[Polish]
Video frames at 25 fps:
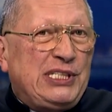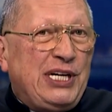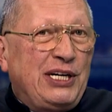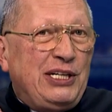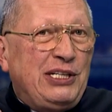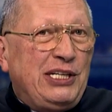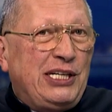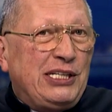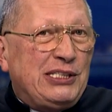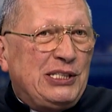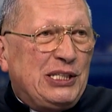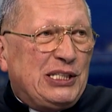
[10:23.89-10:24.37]

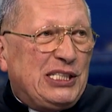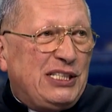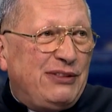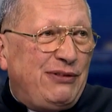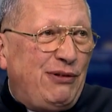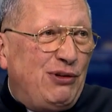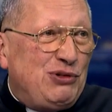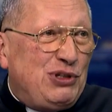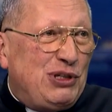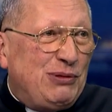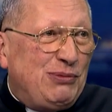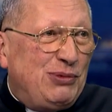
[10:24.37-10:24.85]

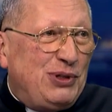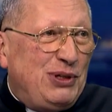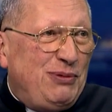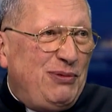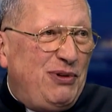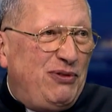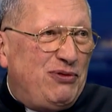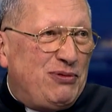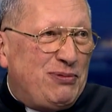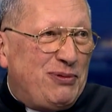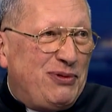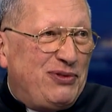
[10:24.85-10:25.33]
zainteresował się
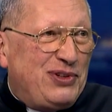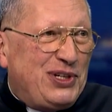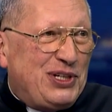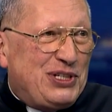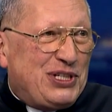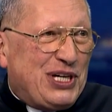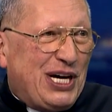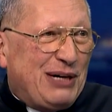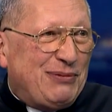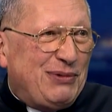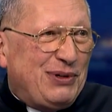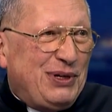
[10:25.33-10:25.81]
moimi
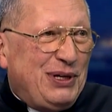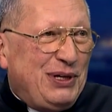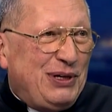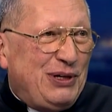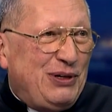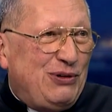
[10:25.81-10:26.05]
wypowiedziami